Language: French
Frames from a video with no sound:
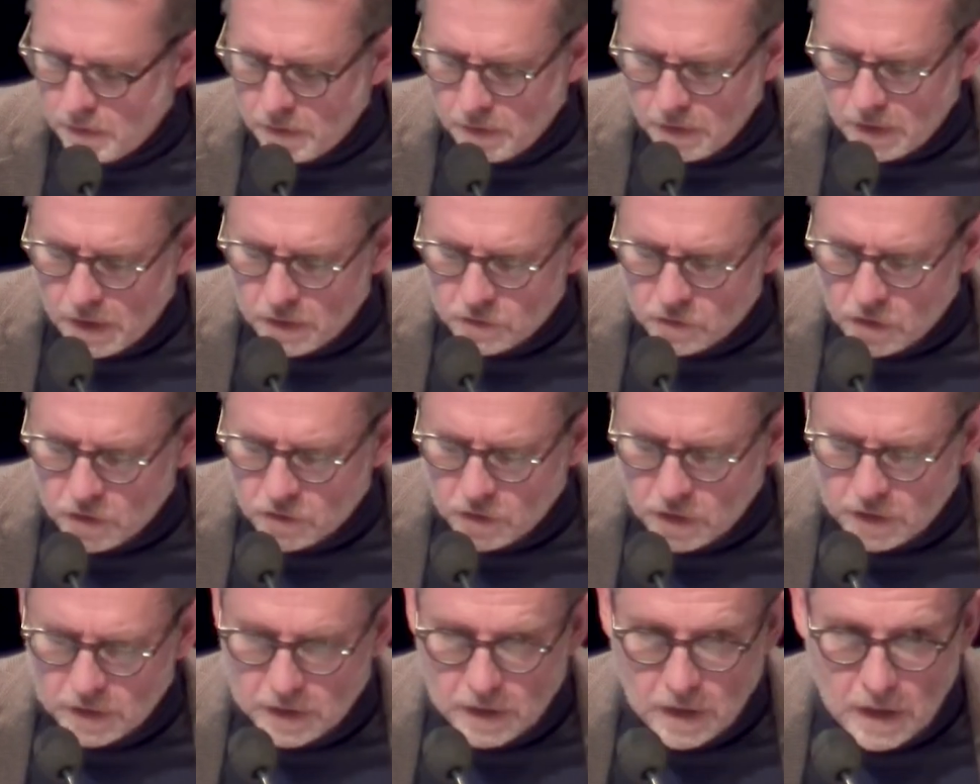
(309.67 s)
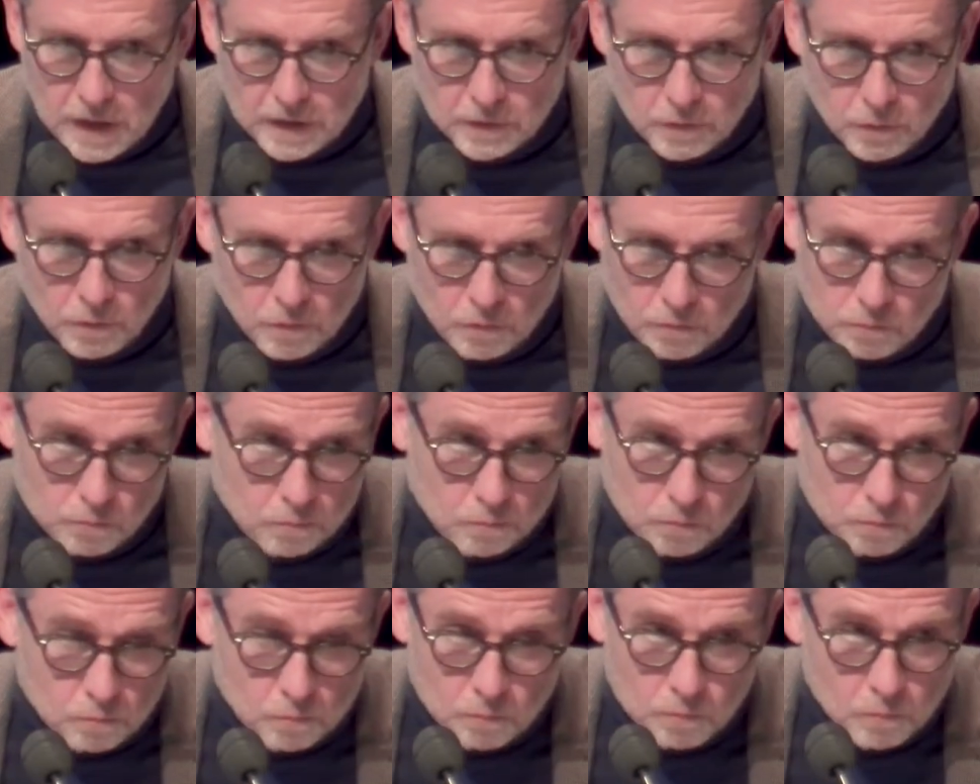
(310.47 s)
Raja Chatila de
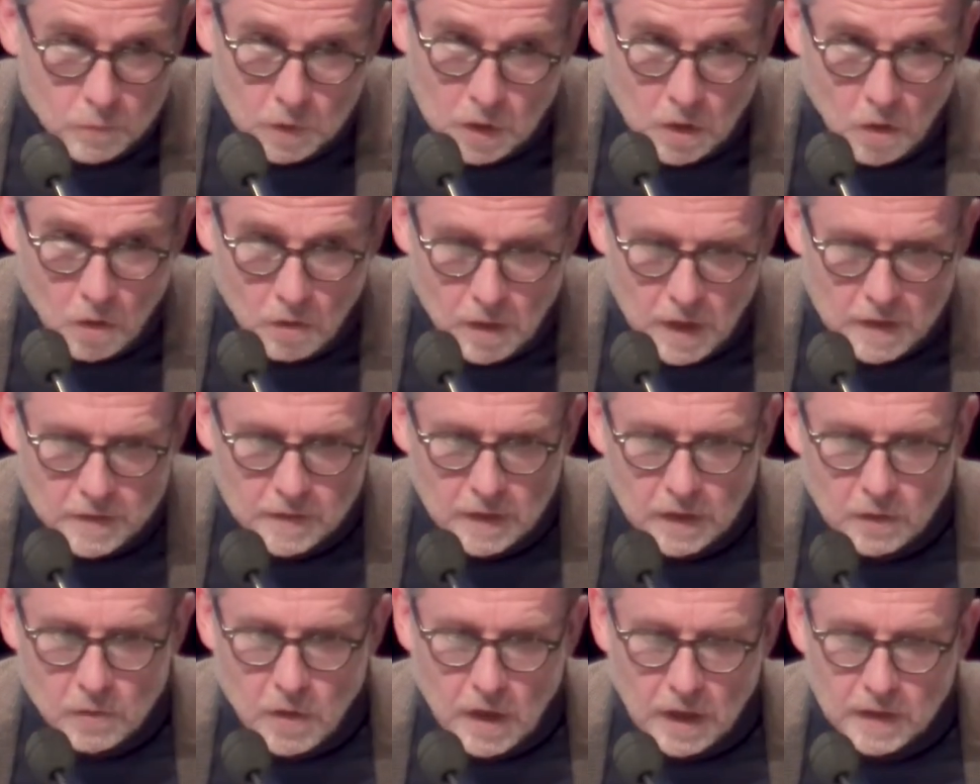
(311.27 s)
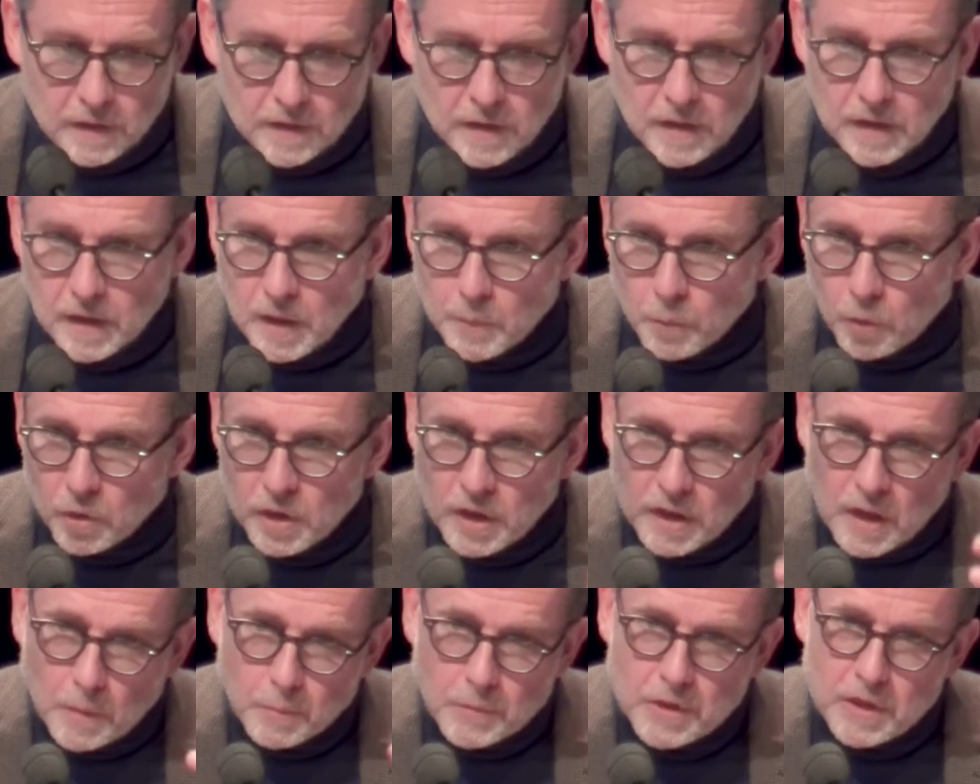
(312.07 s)
quand la singularité, il
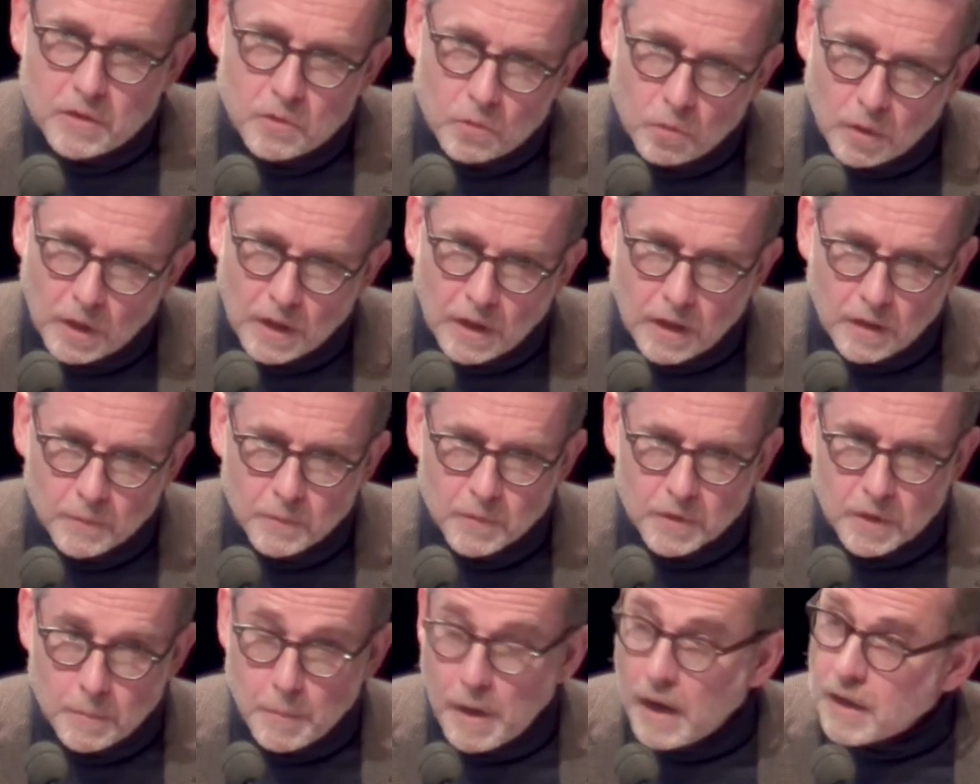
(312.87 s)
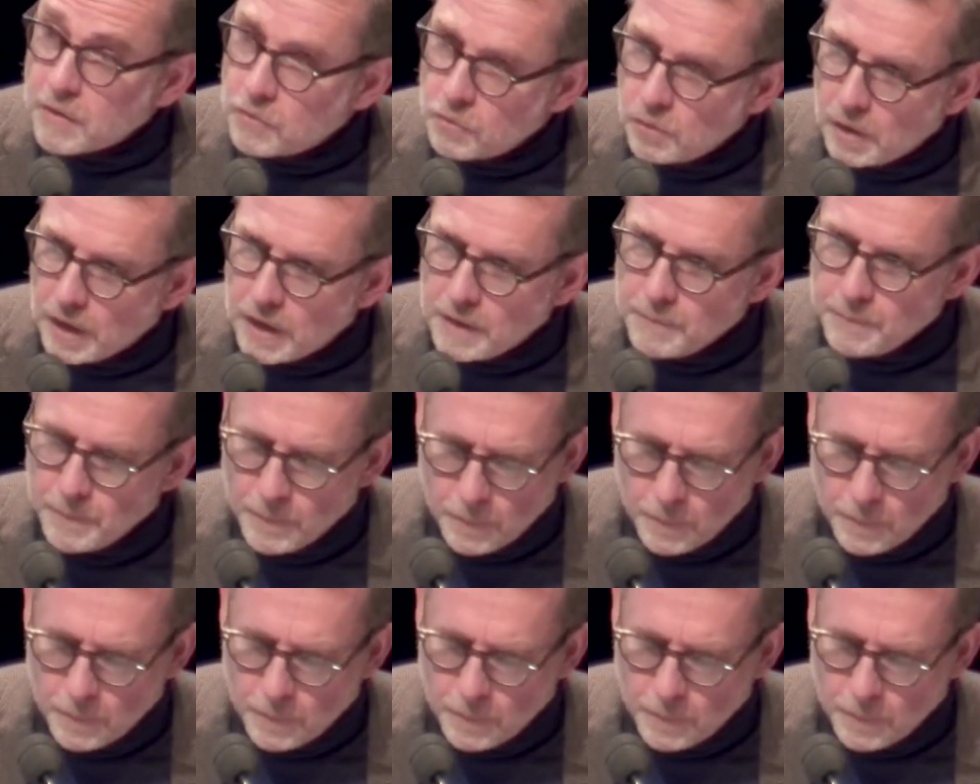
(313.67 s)
répondait qu'un petit sourire, ce qui m'a rassuré.